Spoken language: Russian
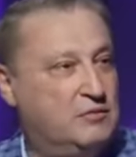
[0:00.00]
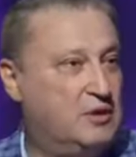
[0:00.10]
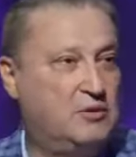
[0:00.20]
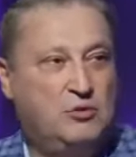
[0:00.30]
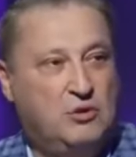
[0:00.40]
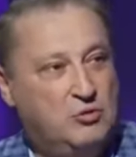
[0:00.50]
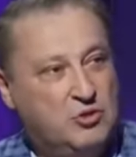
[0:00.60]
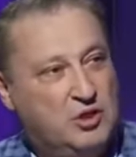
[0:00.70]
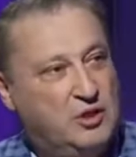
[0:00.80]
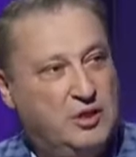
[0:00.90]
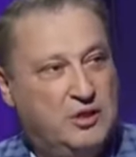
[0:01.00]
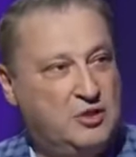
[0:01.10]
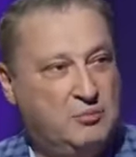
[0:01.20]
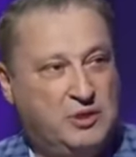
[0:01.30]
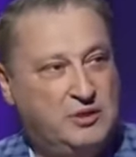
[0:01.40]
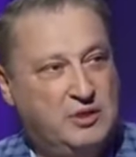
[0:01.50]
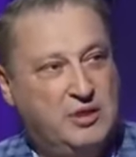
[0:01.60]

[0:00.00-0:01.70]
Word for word: Вот одно и то же, одна и та же пластинка.